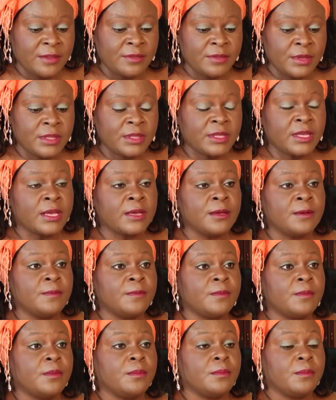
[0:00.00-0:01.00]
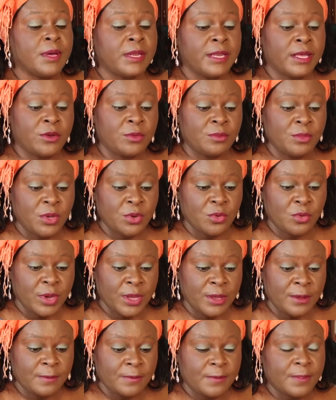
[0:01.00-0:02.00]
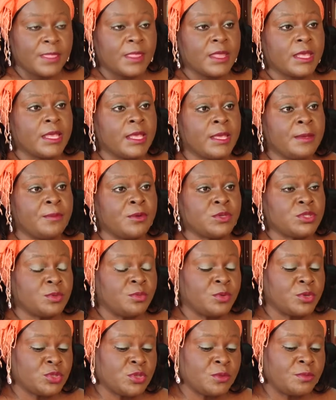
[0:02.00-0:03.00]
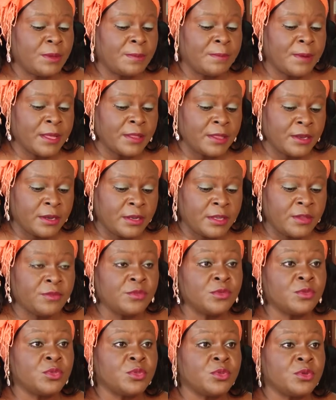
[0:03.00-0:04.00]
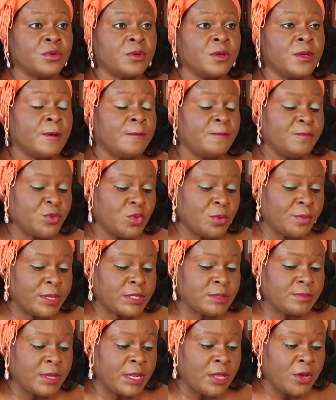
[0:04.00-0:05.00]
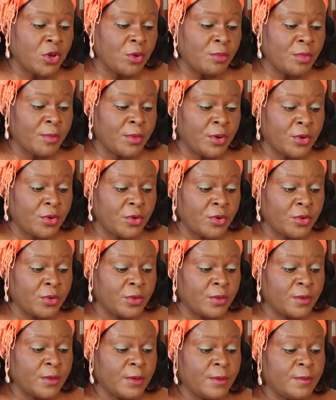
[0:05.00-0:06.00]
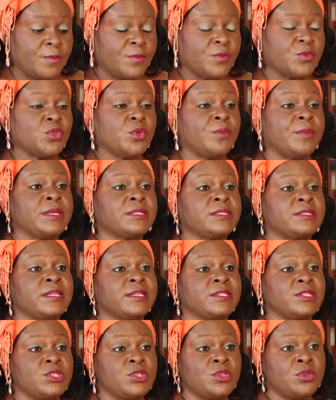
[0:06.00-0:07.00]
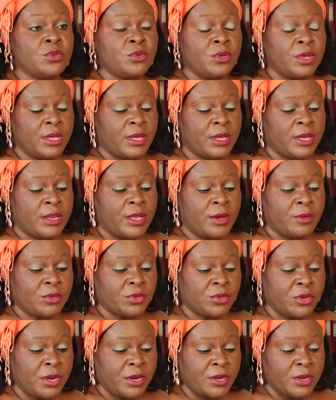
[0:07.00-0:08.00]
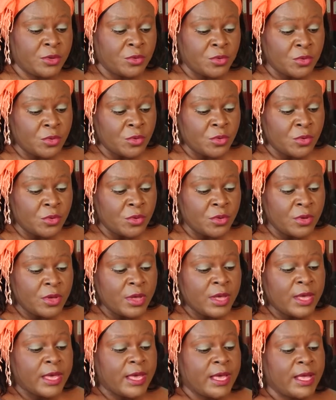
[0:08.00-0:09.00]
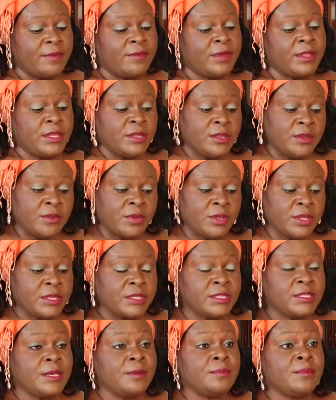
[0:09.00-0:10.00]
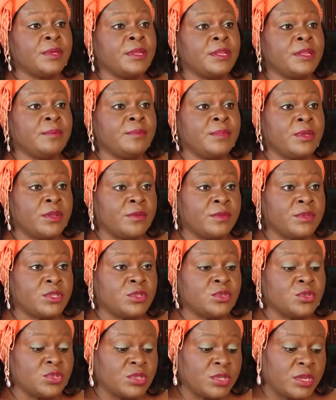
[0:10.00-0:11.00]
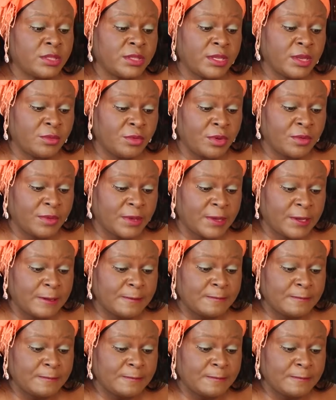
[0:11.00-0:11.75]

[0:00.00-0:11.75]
Evita, Mariano Micué y, por supuesto, mi padre difunto, Tomás Malango Momangongo. Tomás nació en Guinea Ecuatorial, en el Cucu, el 29 de diciembre de 1939.